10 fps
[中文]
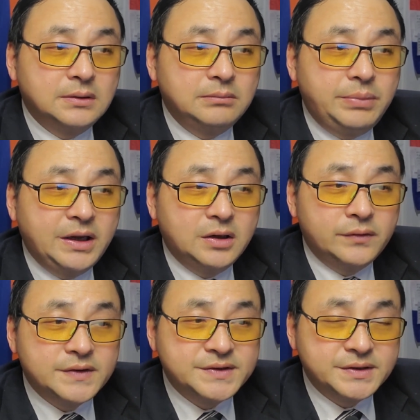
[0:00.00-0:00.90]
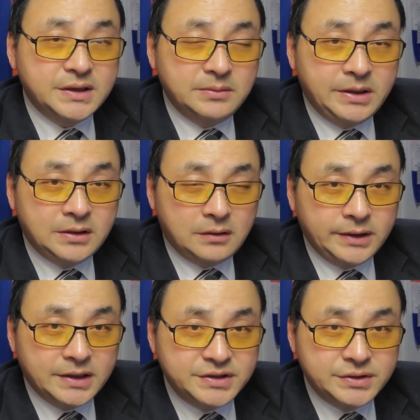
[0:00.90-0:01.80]
被俄罗斯的一枚导
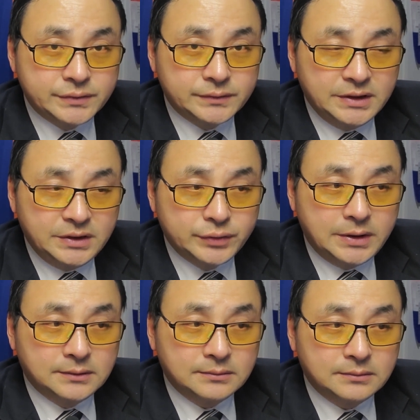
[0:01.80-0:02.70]
弹击中了一幢